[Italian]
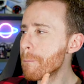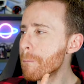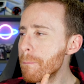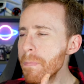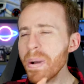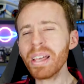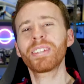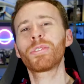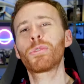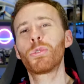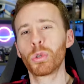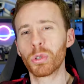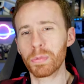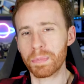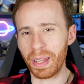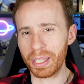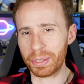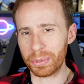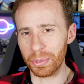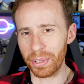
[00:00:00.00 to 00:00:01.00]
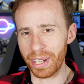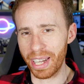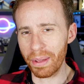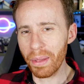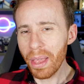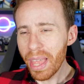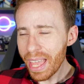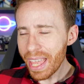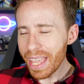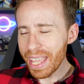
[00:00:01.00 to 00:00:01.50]
masturbatore
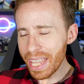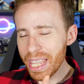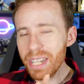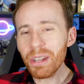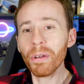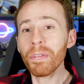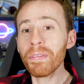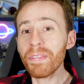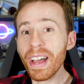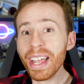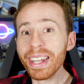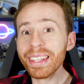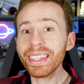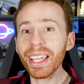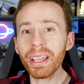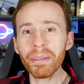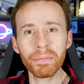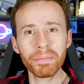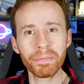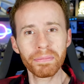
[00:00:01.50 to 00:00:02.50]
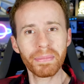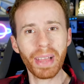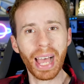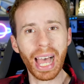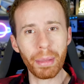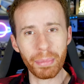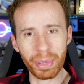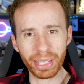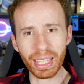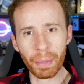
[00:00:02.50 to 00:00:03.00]
in offerta
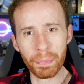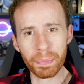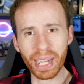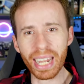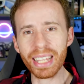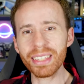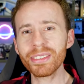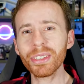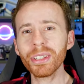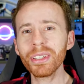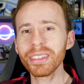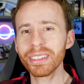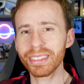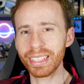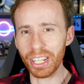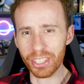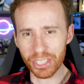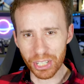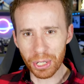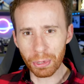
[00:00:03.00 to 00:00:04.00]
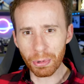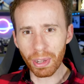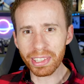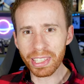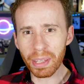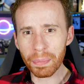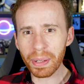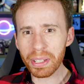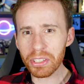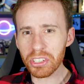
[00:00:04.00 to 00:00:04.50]
a metà prezzo del
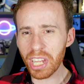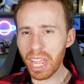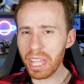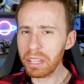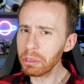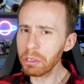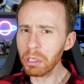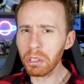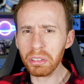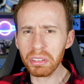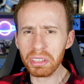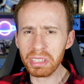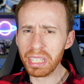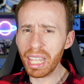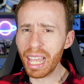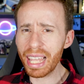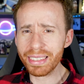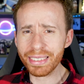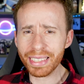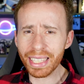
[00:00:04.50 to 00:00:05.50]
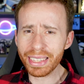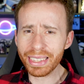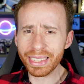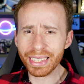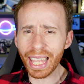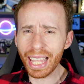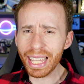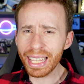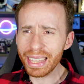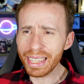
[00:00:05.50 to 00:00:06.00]
50% da
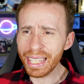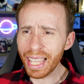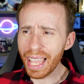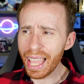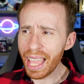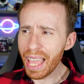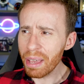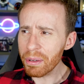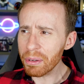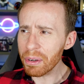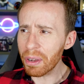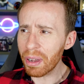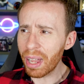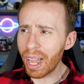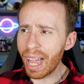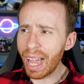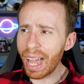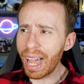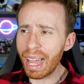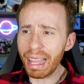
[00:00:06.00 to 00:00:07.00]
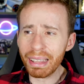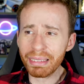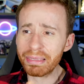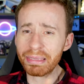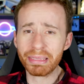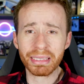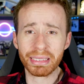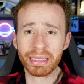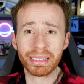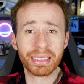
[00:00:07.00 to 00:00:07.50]
70 euro a
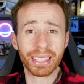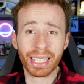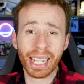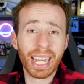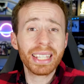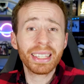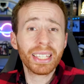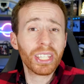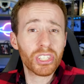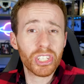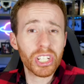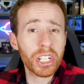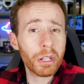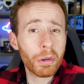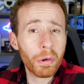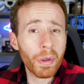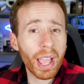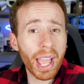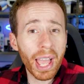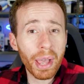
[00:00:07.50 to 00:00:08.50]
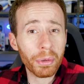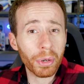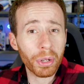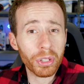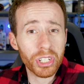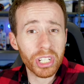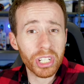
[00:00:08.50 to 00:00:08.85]
35 euro